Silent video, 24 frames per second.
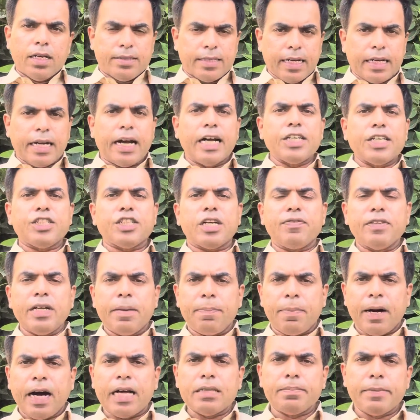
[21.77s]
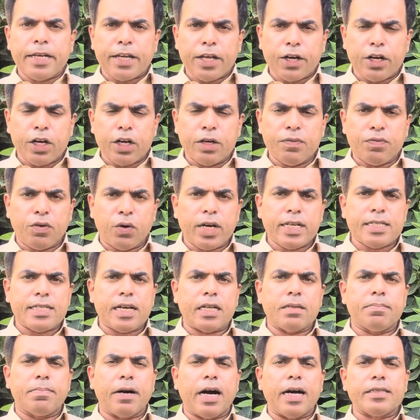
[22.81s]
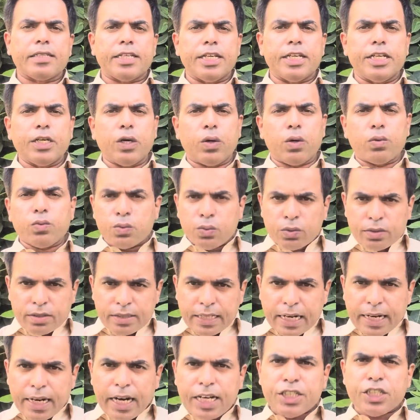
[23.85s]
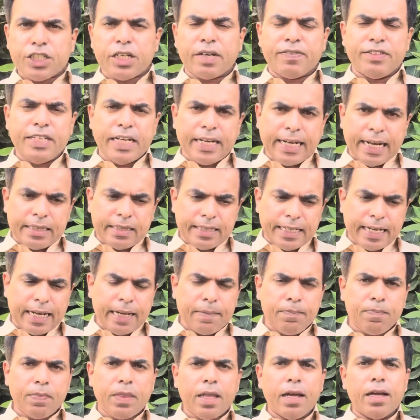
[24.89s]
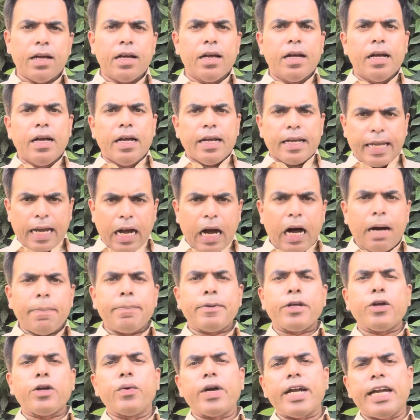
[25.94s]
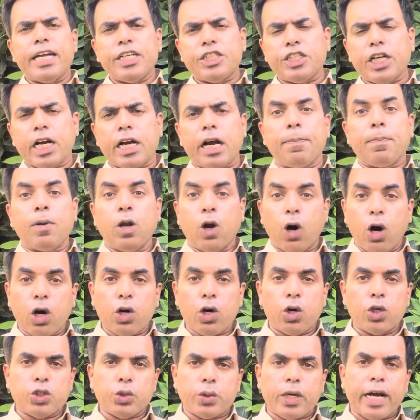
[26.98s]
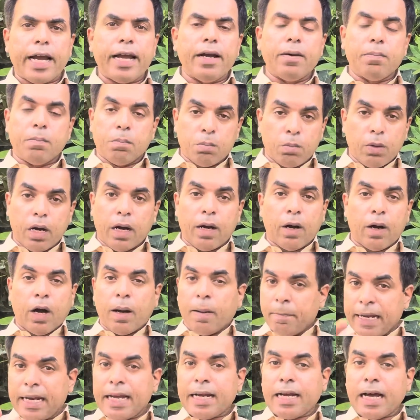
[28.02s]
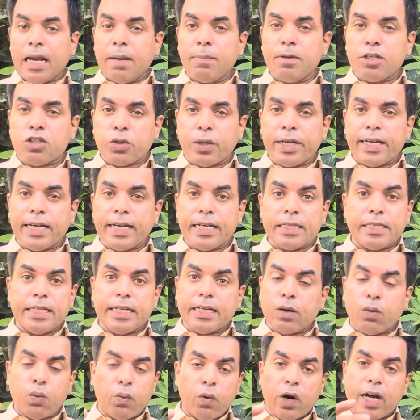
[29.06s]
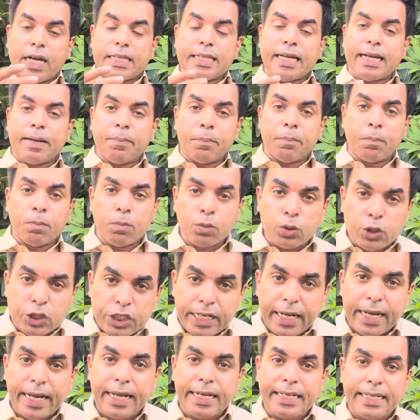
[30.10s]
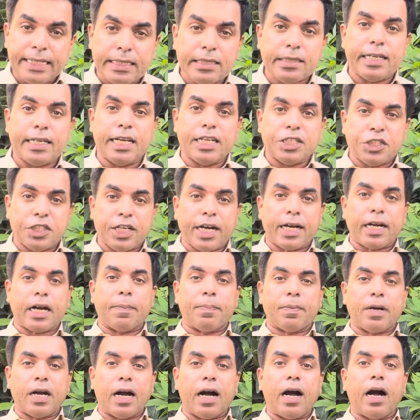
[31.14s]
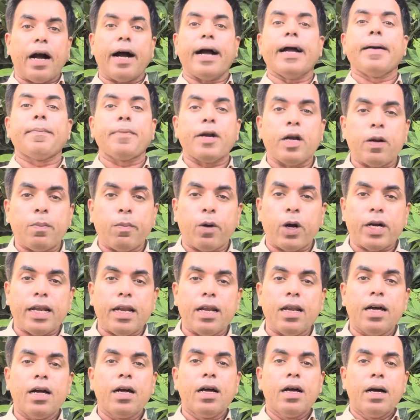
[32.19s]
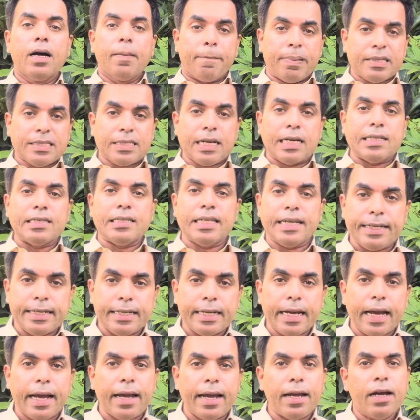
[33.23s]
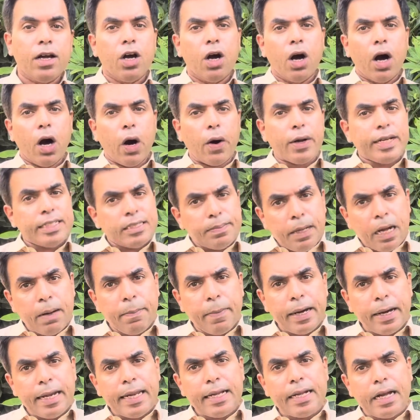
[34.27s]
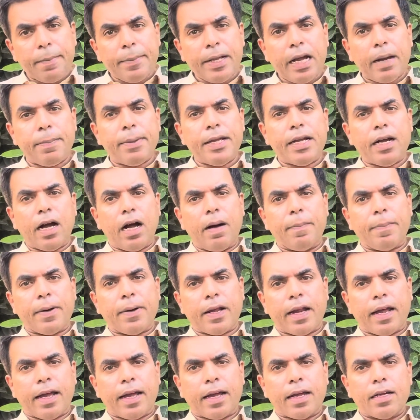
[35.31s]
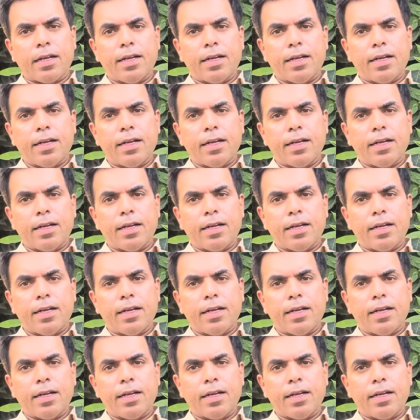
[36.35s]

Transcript: जका अशरफ ने बाद में क्रिकेट फो के साथ बात की और जका अशरफ ये कहते हैं कि अब क्योंकि एशिया कप लॉक हो चुका है मैंने कल भी स्टोरी की थी कि वो कहता है कि मुझे इस एशिया कप का हाइब्रिड मॉडल पसंद नहीं है और इसमें हमारी कामयाबी कहाँ पर है